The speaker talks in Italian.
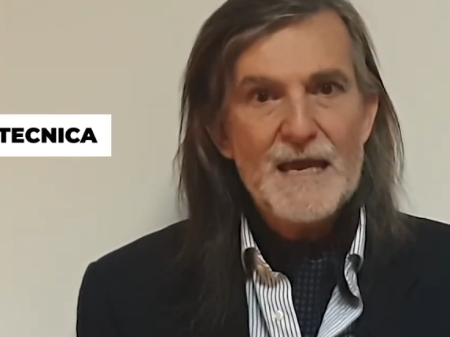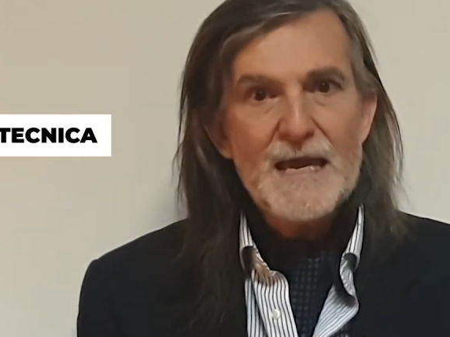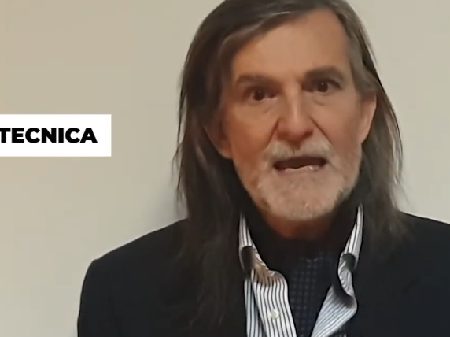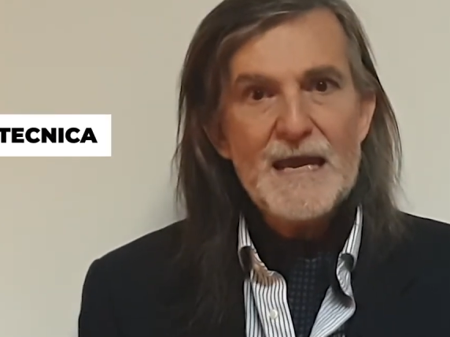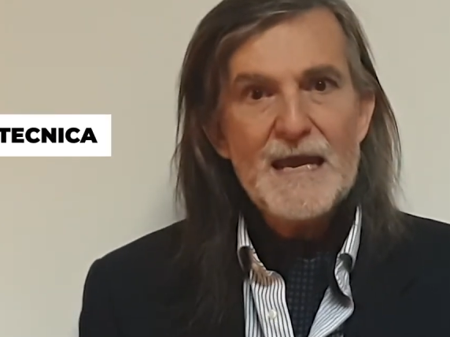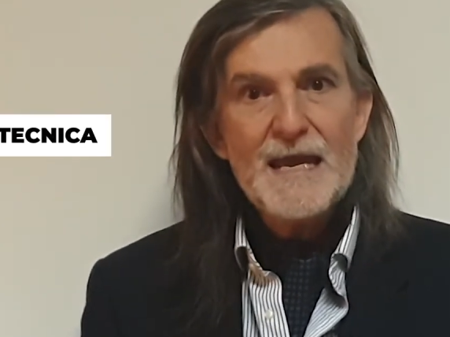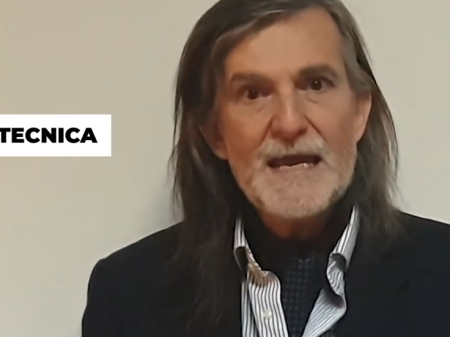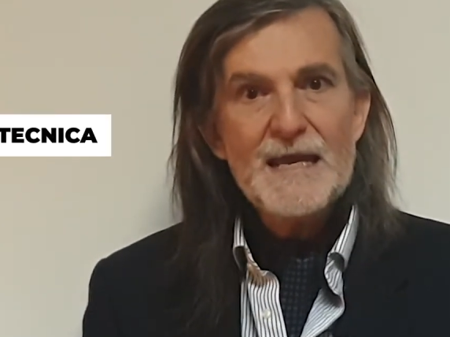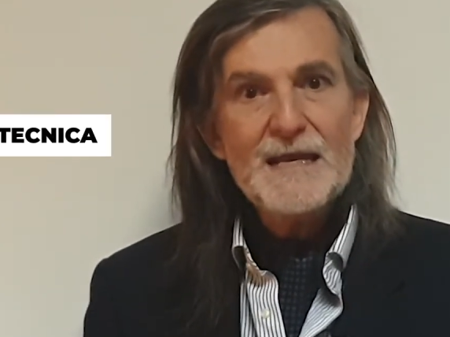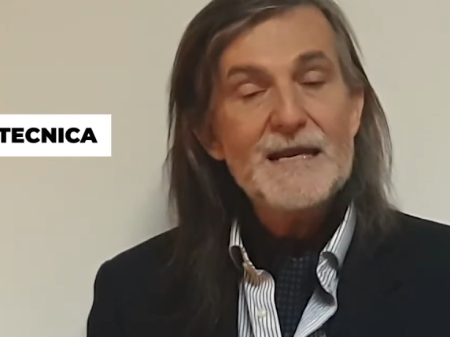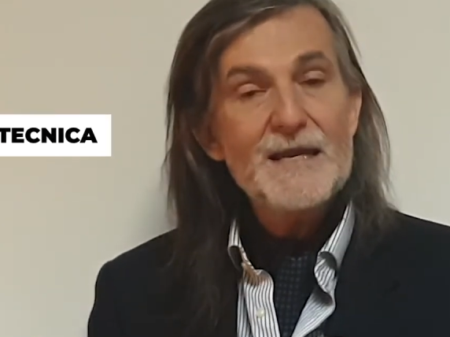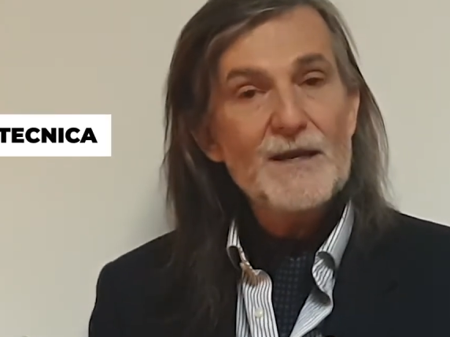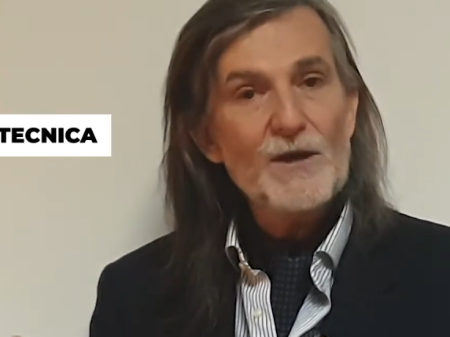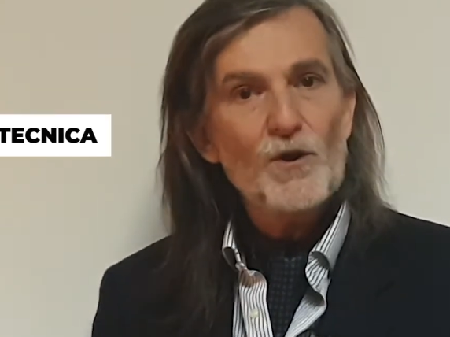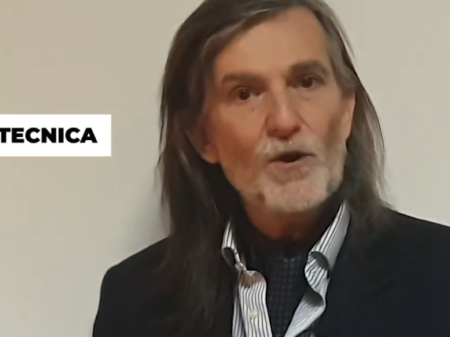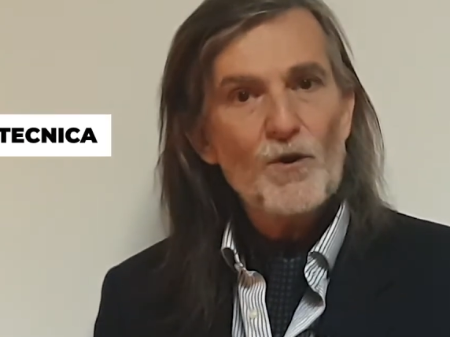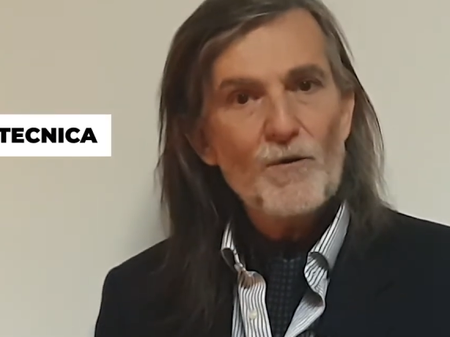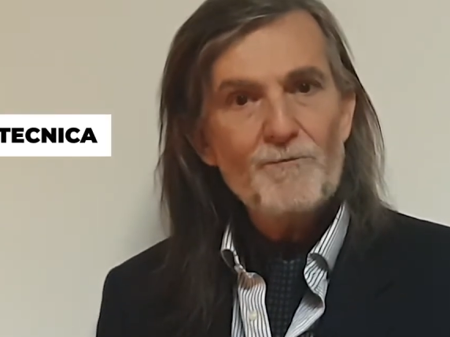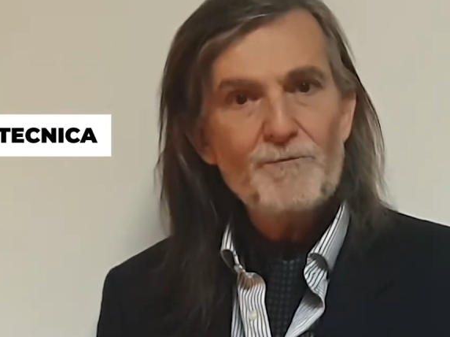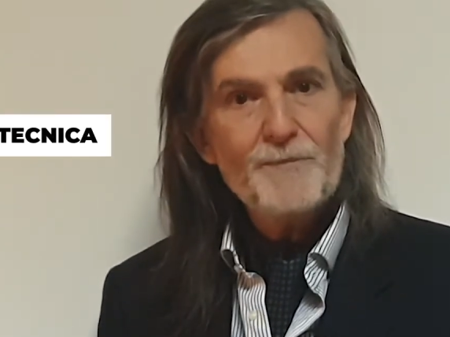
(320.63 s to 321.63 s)
e
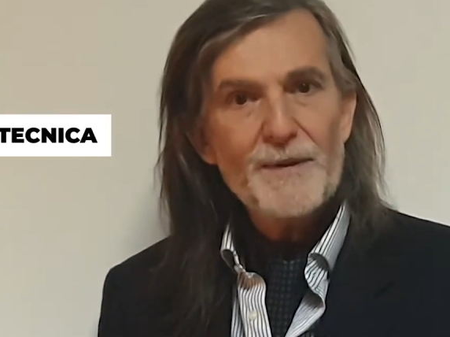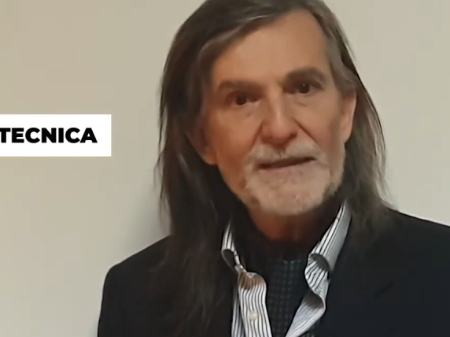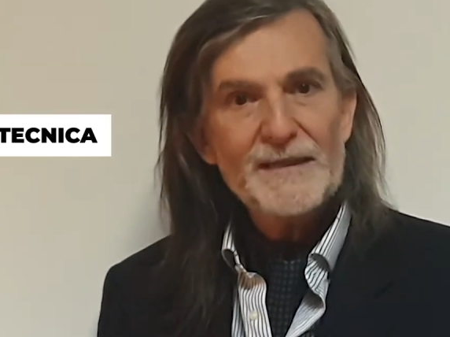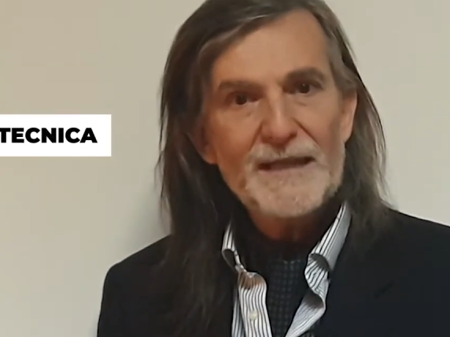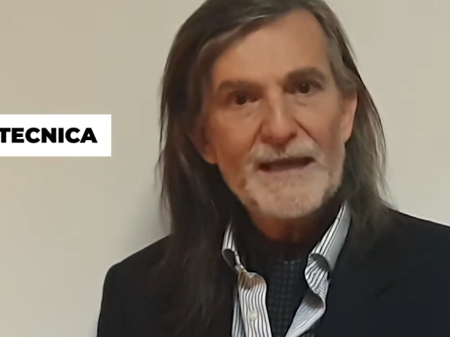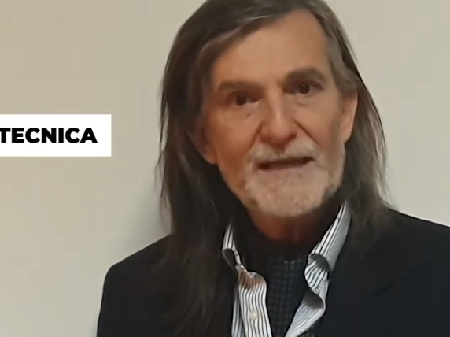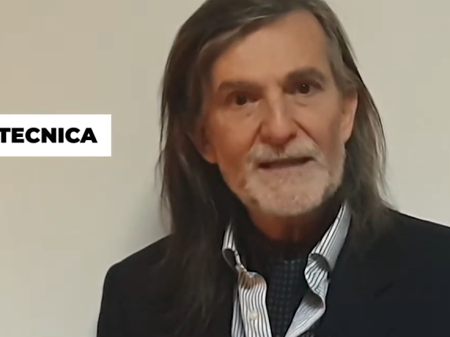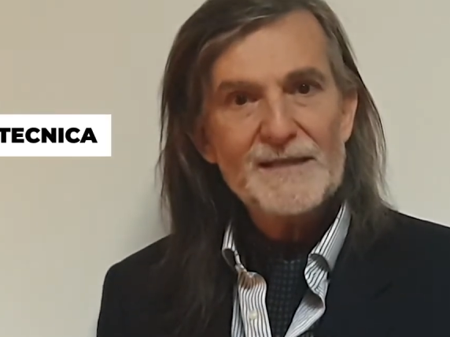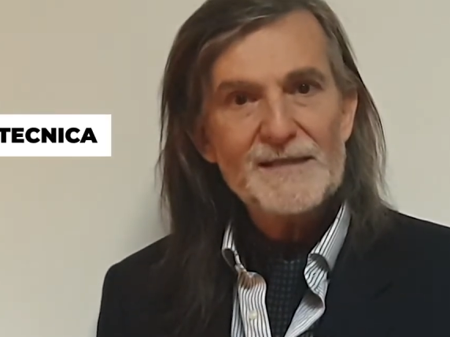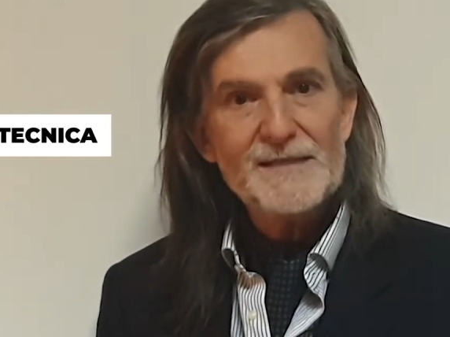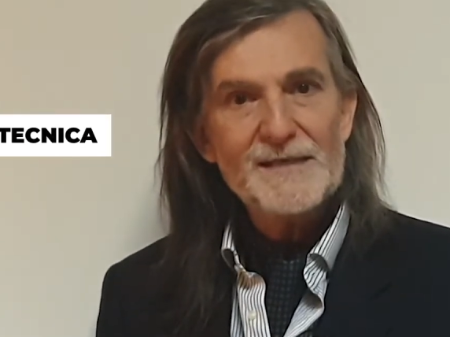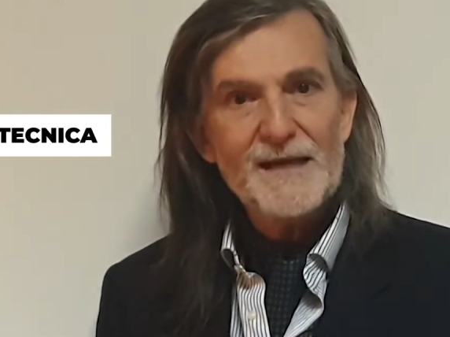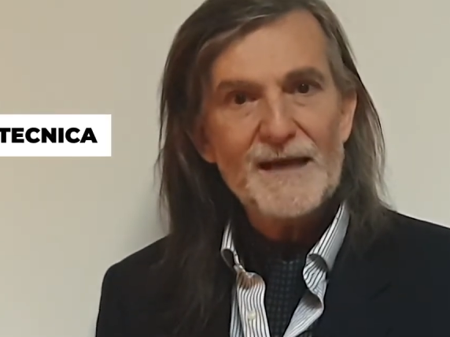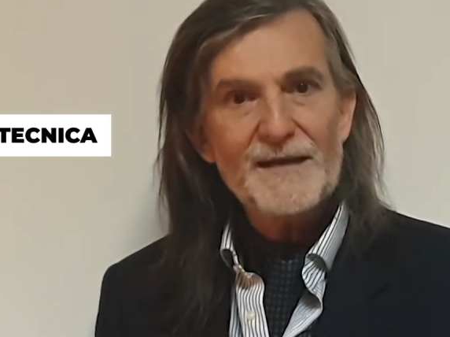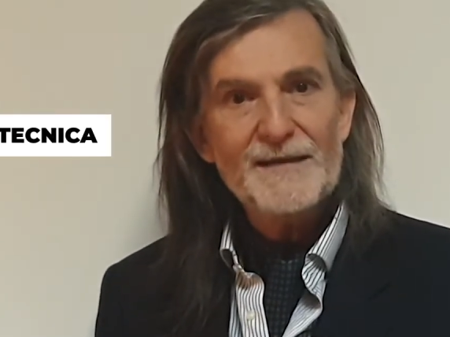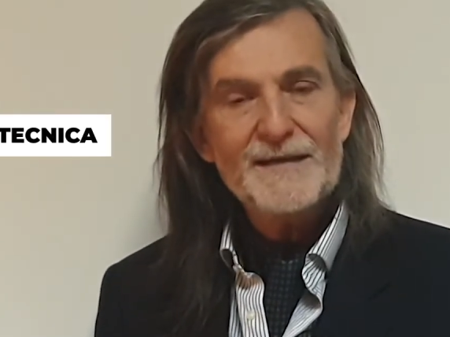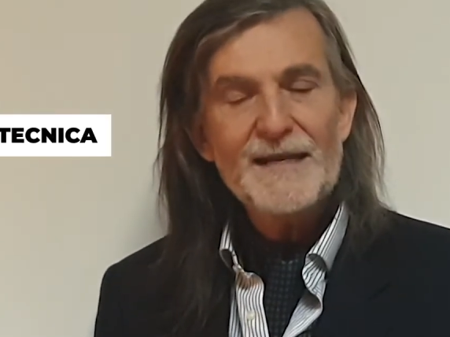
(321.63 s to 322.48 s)
l'incompetenza